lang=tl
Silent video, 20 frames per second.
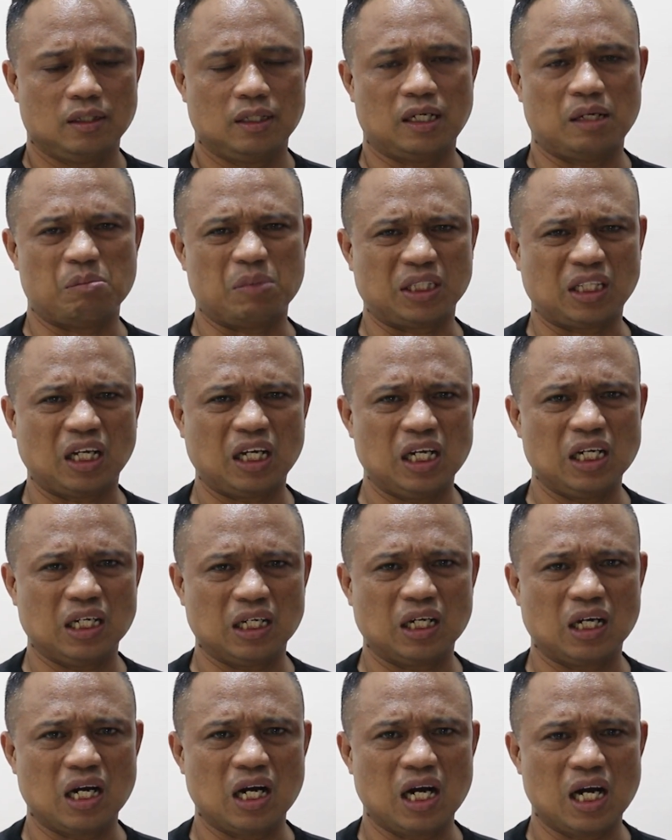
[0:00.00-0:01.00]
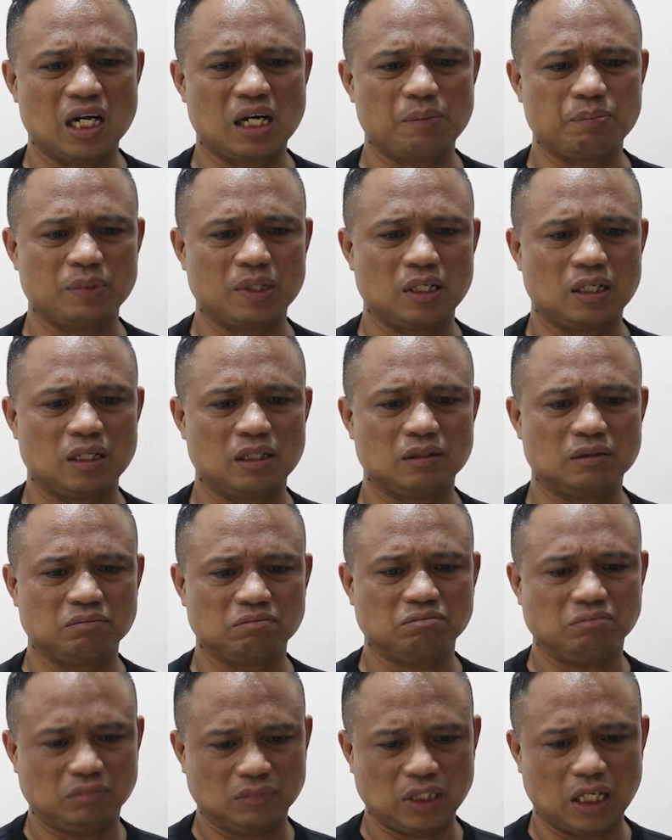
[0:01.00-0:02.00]
na matagal na nangangarap na
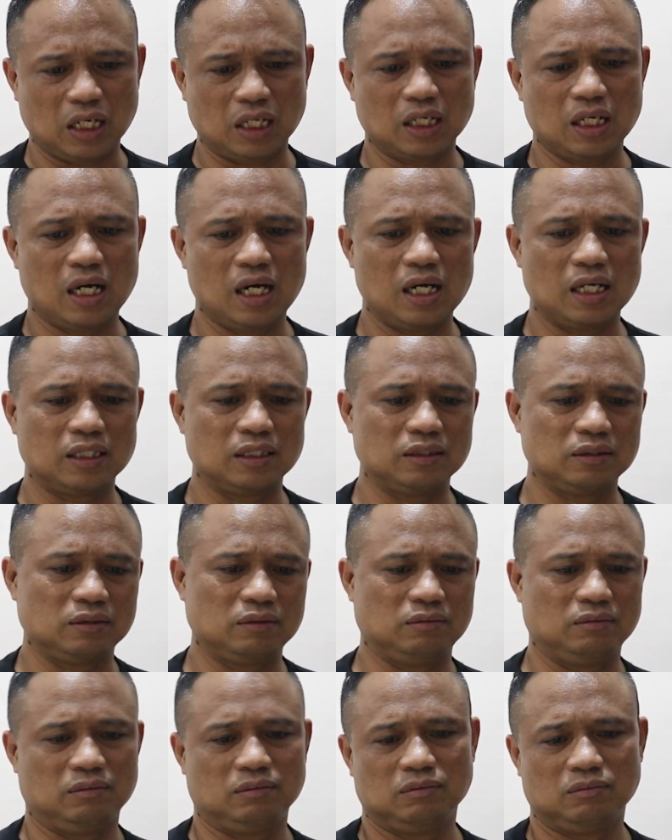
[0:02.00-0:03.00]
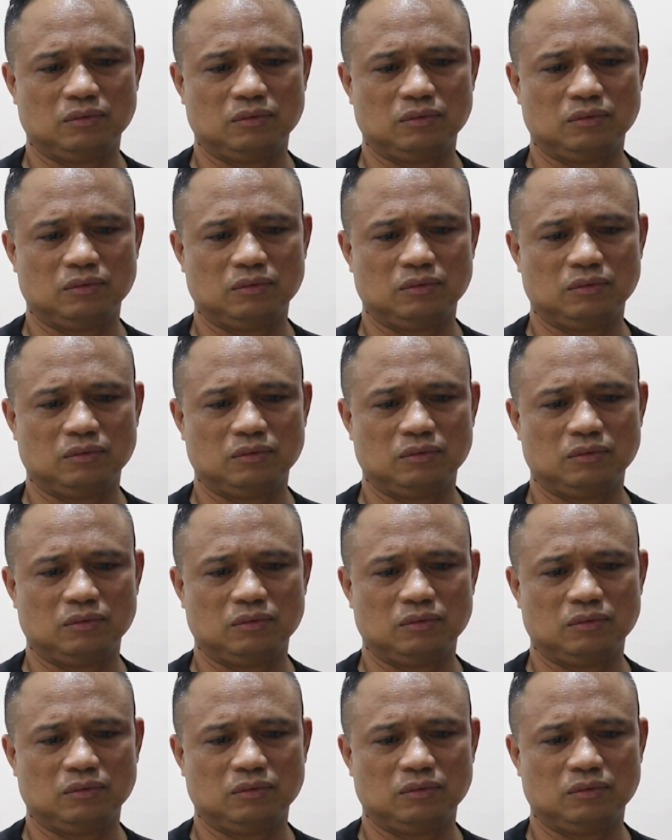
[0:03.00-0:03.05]
talagang